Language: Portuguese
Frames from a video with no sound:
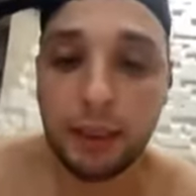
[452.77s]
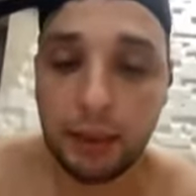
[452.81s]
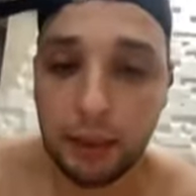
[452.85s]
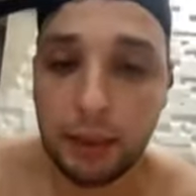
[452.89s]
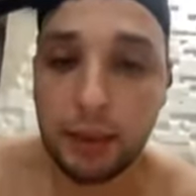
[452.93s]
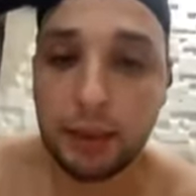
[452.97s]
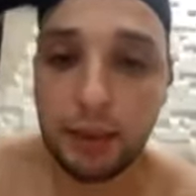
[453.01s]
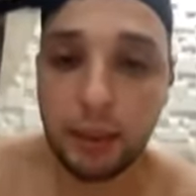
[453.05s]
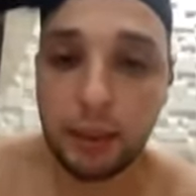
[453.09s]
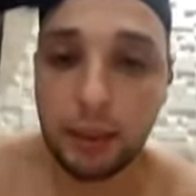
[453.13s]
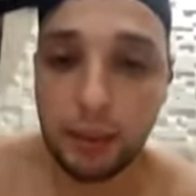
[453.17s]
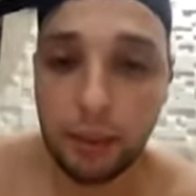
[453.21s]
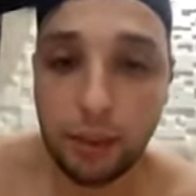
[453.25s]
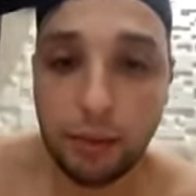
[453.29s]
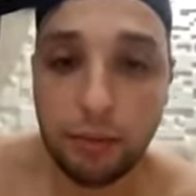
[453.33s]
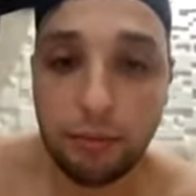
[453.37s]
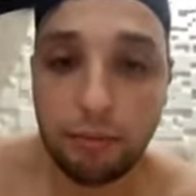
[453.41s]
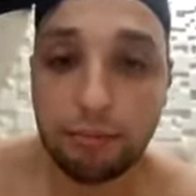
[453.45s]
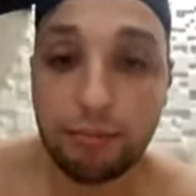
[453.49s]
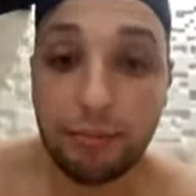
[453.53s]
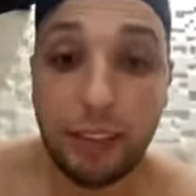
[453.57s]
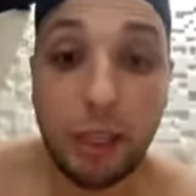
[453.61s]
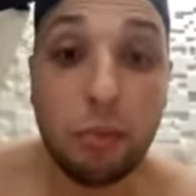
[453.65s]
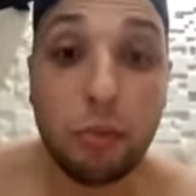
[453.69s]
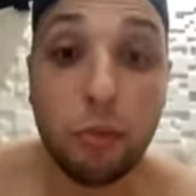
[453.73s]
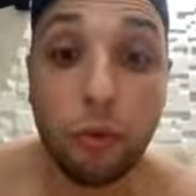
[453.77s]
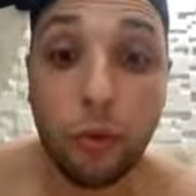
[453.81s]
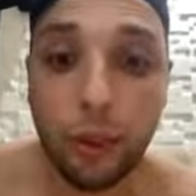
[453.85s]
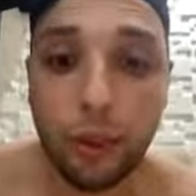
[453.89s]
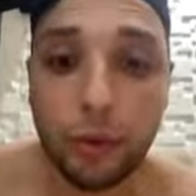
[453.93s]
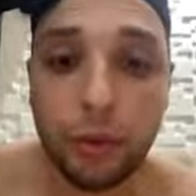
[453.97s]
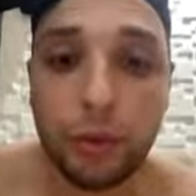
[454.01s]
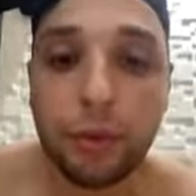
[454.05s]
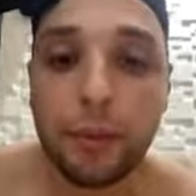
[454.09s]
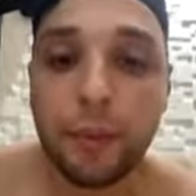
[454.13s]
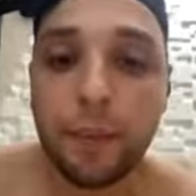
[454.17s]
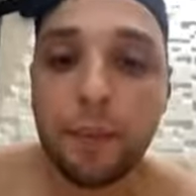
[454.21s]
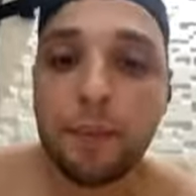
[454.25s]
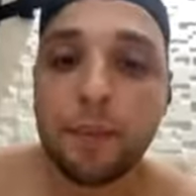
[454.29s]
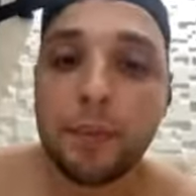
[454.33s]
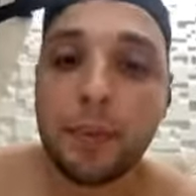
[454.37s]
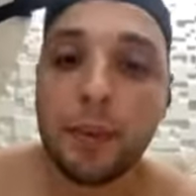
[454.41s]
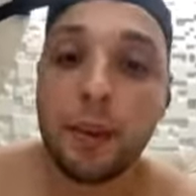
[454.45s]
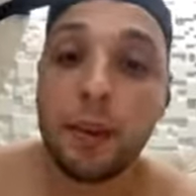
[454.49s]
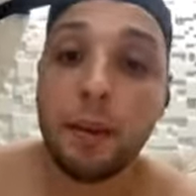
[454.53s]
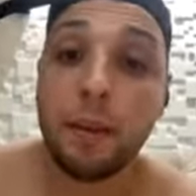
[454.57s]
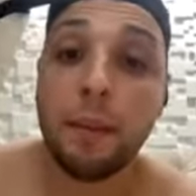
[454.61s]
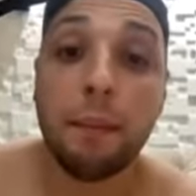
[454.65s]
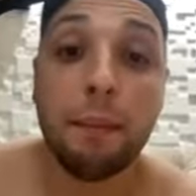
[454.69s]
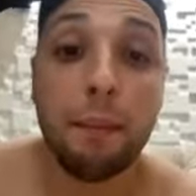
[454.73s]
Entendeu? Tem muito.
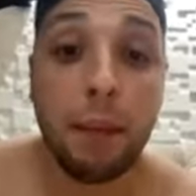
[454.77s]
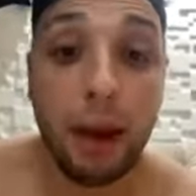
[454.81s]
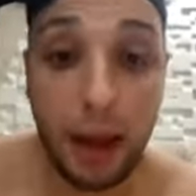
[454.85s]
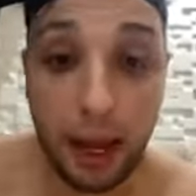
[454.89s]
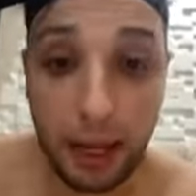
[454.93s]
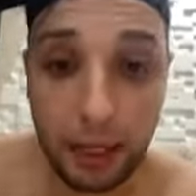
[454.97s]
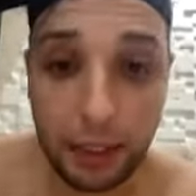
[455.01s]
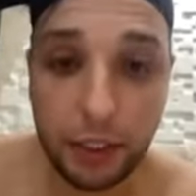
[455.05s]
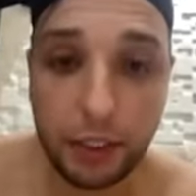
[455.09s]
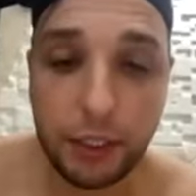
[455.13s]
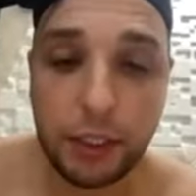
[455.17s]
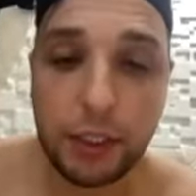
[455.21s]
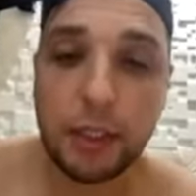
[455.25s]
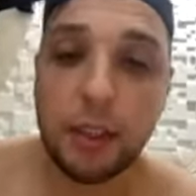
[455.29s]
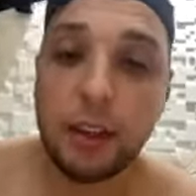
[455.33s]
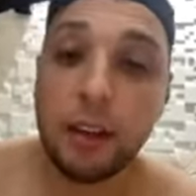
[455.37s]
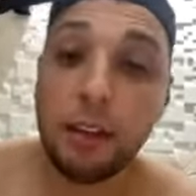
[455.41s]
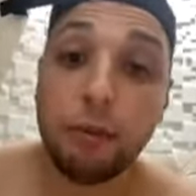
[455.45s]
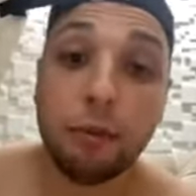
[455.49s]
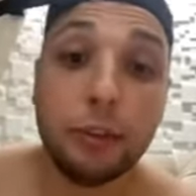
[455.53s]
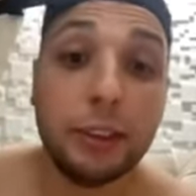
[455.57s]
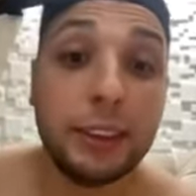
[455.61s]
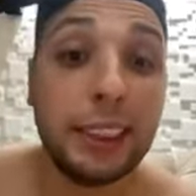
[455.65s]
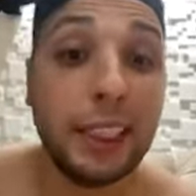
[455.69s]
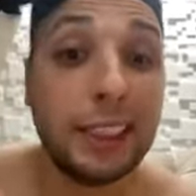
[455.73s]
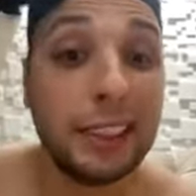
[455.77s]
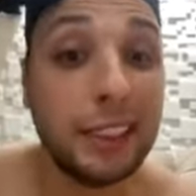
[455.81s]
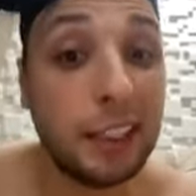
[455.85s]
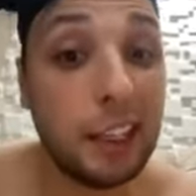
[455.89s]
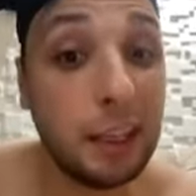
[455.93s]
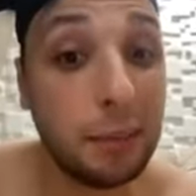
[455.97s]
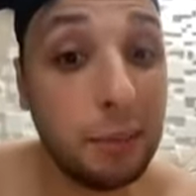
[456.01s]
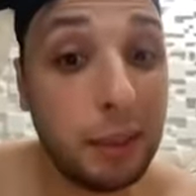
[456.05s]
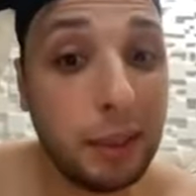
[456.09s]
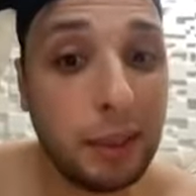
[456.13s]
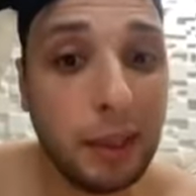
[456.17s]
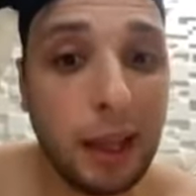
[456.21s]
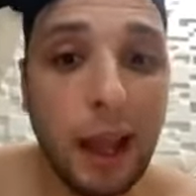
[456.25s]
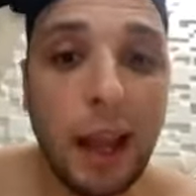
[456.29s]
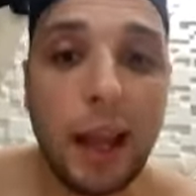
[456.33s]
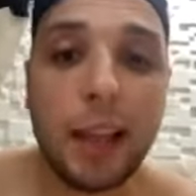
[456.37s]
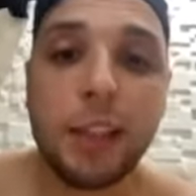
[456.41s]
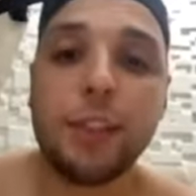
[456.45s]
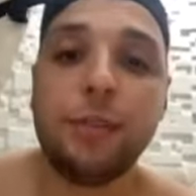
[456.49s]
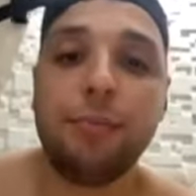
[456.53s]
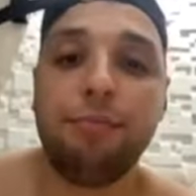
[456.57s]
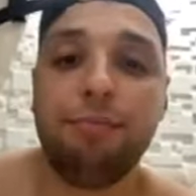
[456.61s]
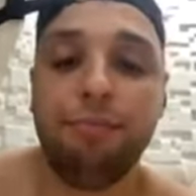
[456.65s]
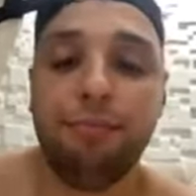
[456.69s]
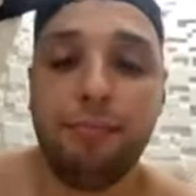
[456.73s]
Mas você é
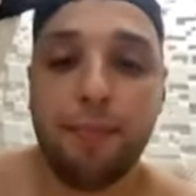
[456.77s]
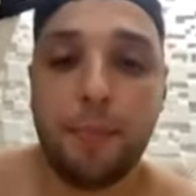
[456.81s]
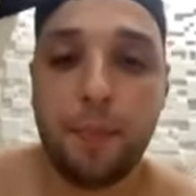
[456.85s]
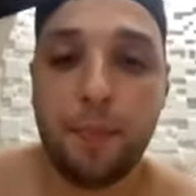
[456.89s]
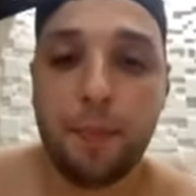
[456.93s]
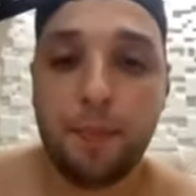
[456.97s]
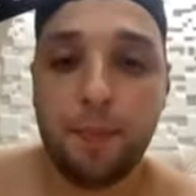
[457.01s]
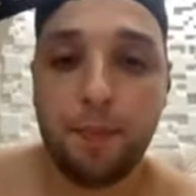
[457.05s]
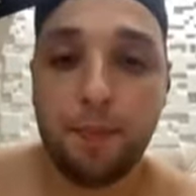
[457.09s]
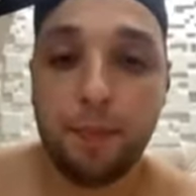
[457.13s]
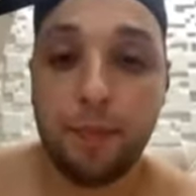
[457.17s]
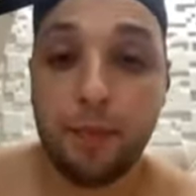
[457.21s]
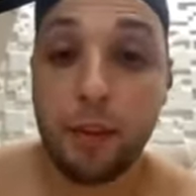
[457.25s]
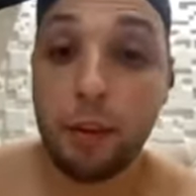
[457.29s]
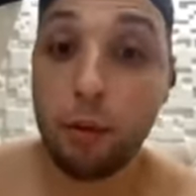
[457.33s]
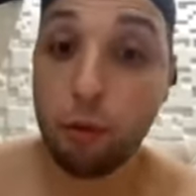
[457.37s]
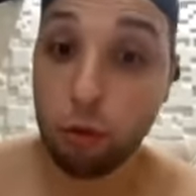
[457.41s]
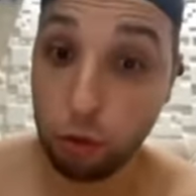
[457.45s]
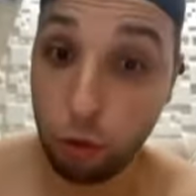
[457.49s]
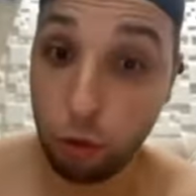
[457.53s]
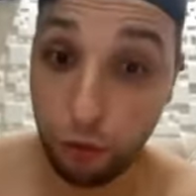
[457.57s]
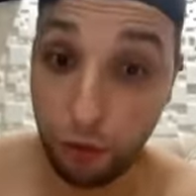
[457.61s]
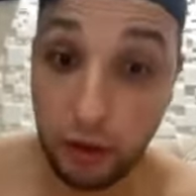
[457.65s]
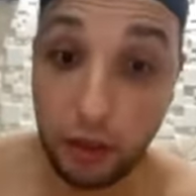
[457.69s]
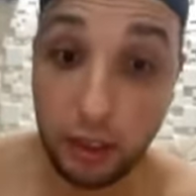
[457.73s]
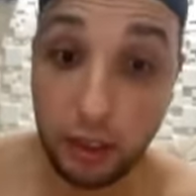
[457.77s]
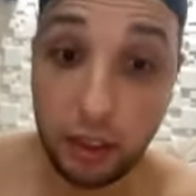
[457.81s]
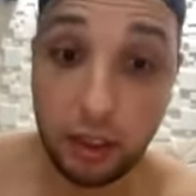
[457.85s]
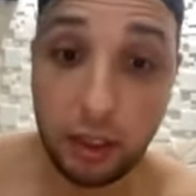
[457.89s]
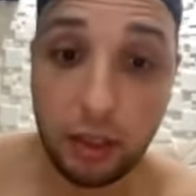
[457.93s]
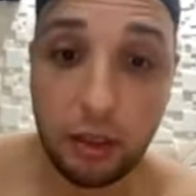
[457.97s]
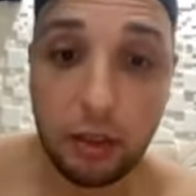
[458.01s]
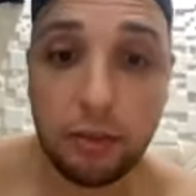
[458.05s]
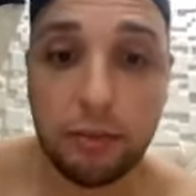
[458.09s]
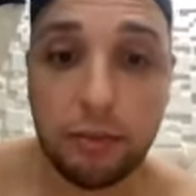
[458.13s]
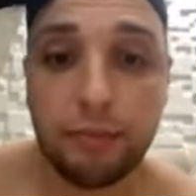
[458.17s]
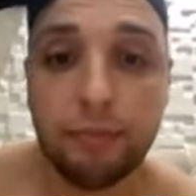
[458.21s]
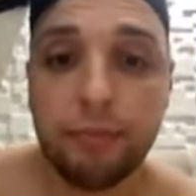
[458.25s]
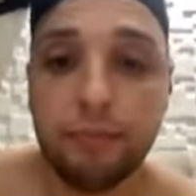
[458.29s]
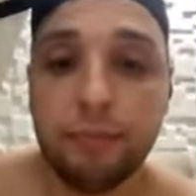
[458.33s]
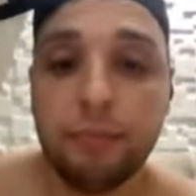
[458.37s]
celebridade. Eu sou fanqueiro.